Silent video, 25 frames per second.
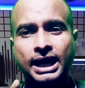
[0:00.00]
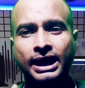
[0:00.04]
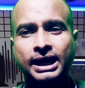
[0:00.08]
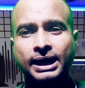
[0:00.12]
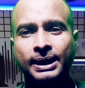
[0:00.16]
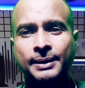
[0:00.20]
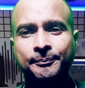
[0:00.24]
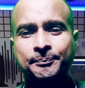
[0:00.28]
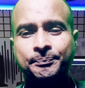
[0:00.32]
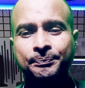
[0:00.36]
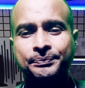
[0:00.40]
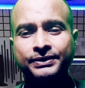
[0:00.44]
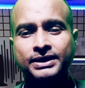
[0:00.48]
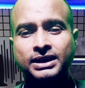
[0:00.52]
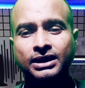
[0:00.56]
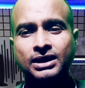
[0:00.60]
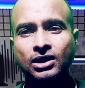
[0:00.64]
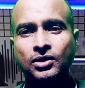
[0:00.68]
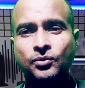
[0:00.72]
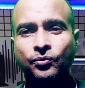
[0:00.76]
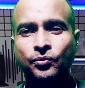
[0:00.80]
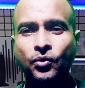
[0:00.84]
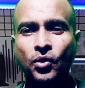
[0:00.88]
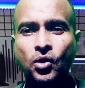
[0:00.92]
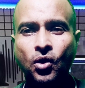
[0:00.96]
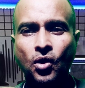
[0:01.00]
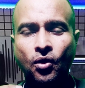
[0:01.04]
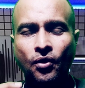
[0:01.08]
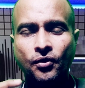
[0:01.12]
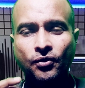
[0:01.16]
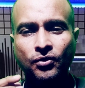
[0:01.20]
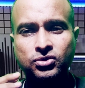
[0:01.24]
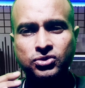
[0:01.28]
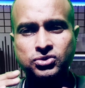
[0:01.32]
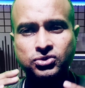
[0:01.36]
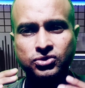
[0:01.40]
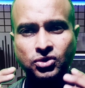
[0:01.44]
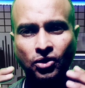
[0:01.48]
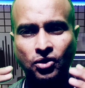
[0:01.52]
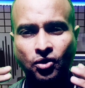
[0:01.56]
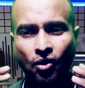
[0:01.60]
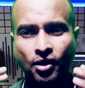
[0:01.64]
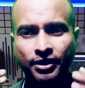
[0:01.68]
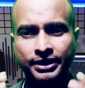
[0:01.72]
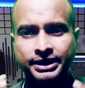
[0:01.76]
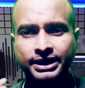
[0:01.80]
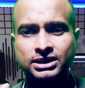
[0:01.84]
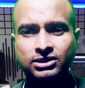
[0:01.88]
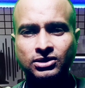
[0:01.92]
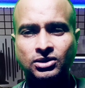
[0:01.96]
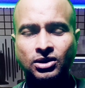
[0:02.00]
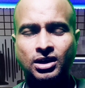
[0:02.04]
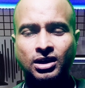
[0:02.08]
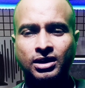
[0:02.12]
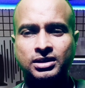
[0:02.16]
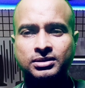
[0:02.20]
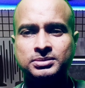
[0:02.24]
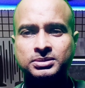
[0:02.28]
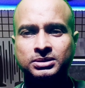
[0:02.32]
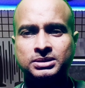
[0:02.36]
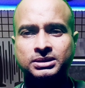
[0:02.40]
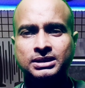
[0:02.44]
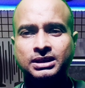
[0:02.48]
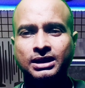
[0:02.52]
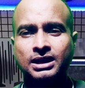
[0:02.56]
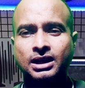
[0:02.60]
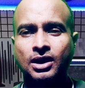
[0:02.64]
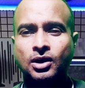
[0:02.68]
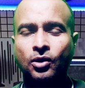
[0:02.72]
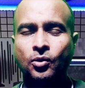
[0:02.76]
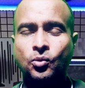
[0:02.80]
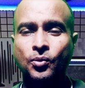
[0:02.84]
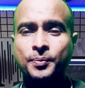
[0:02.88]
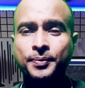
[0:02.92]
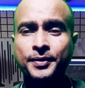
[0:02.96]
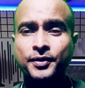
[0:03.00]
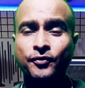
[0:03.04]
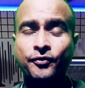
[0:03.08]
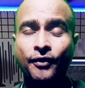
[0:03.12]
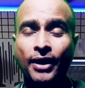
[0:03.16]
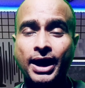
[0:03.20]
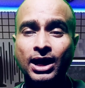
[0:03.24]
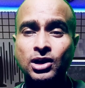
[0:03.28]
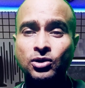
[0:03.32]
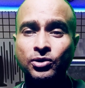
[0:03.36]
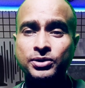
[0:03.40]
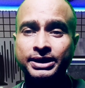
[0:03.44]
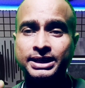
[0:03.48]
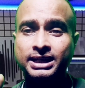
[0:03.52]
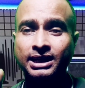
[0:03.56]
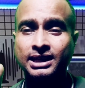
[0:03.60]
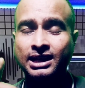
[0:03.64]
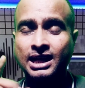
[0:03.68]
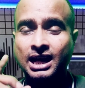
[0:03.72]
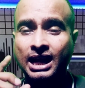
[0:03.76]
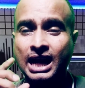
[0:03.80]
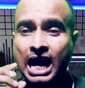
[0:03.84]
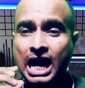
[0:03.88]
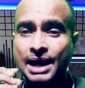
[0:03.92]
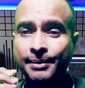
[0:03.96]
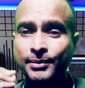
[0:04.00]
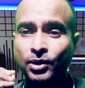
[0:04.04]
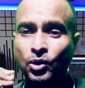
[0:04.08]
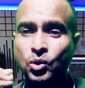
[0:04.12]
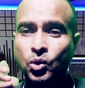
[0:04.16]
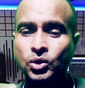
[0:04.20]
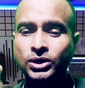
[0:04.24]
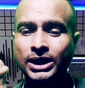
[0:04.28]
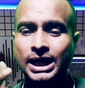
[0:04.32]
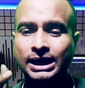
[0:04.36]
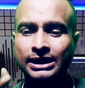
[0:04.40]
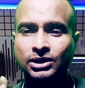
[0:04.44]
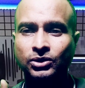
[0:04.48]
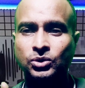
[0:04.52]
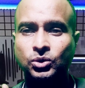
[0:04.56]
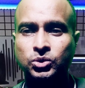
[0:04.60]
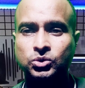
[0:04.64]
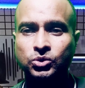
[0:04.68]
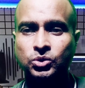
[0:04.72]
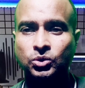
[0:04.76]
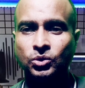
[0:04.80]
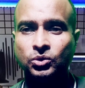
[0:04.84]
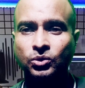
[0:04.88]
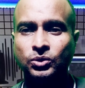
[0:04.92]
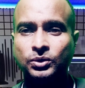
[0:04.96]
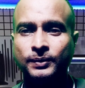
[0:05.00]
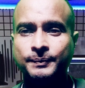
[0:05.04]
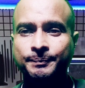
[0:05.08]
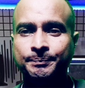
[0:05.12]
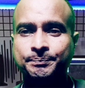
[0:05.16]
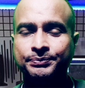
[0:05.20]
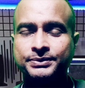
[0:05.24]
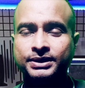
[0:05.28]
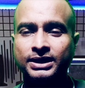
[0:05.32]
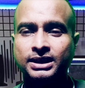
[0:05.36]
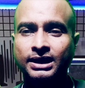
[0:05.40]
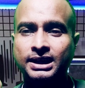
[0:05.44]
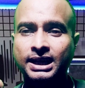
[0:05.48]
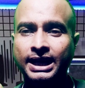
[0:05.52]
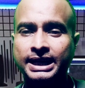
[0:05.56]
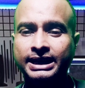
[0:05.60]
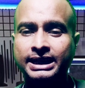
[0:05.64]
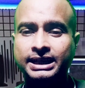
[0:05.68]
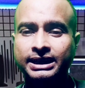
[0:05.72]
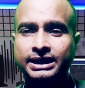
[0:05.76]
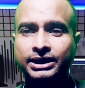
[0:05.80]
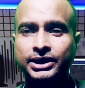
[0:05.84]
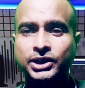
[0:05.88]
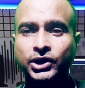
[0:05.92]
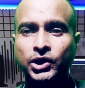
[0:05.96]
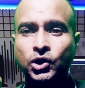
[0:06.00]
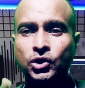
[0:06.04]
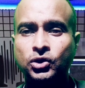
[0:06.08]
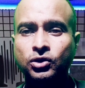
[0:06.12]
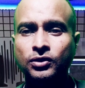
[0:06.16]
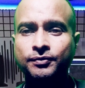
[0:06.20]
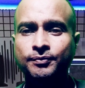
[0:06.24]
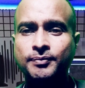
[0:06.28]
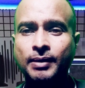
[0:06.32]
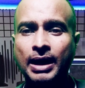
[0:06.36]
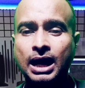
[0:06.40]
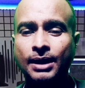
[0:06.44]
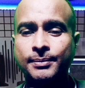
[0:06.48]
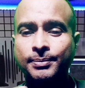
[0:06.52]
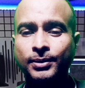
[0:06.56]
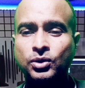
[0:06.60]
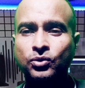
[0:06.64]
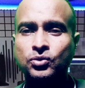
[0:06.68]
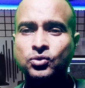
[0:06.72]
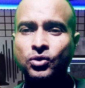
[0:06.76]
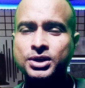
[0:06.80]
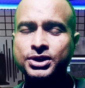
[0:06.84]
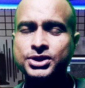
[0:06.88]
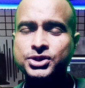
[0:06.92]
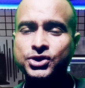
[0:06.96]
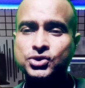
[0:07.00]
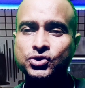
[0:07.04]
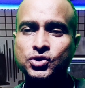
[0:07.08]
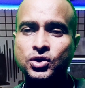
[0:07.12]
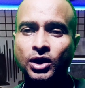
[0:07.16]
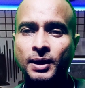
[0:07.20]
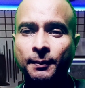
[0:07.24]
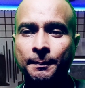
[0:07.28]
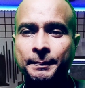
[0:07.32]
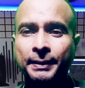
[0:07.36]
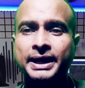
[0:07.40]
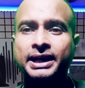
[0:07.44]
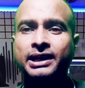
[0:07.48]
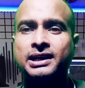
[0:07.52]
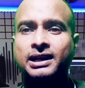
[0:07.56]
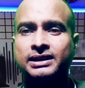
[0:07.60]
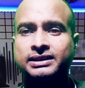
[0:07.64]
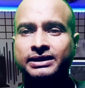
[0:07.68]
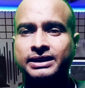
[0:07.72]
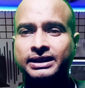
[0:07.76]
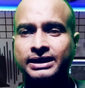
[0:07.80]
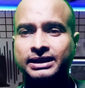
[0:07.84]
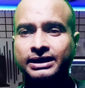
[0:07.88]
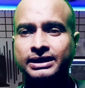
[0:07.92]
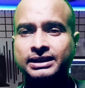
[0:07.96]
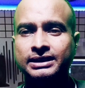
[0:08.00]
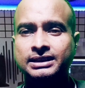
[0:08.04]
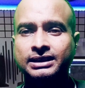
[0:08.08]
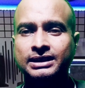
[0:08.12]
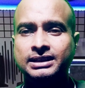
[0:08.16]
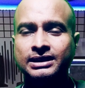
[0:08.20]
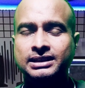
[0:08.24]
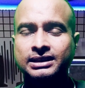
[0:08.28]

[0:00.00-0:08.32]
है वो उस जो कॉन्टेंट वो भी वायरल होने के कगार में हो जाते हैं दोस्तों लेकिन यूट्यूब बार बार वही चीज को रिपीट करते हैं